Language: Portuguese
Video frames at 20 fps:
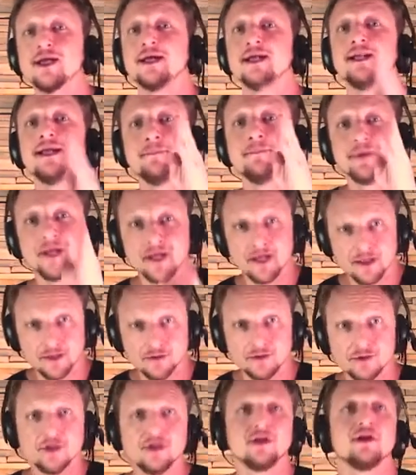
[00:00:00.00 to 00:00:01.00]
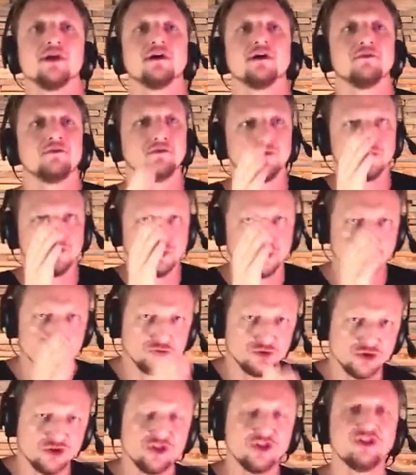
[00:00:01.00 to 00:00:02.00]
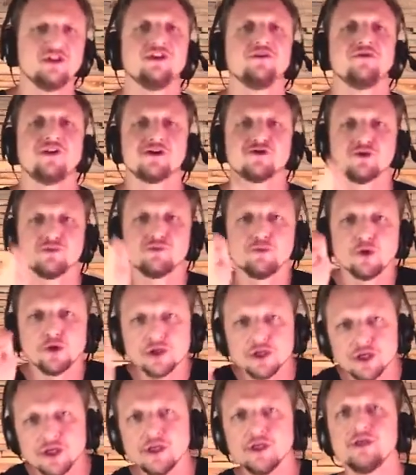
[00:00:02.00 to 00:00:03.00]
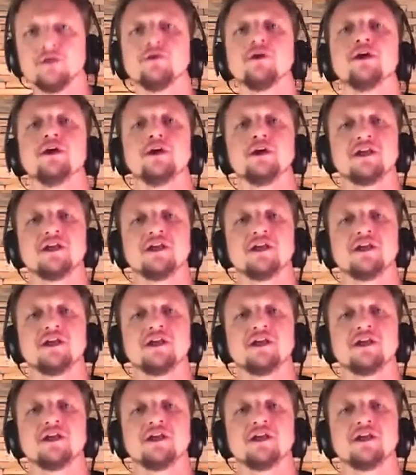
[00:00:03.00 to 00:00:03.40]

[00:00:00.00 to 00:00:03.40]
Lembrando, todo dia faz um pouquinho,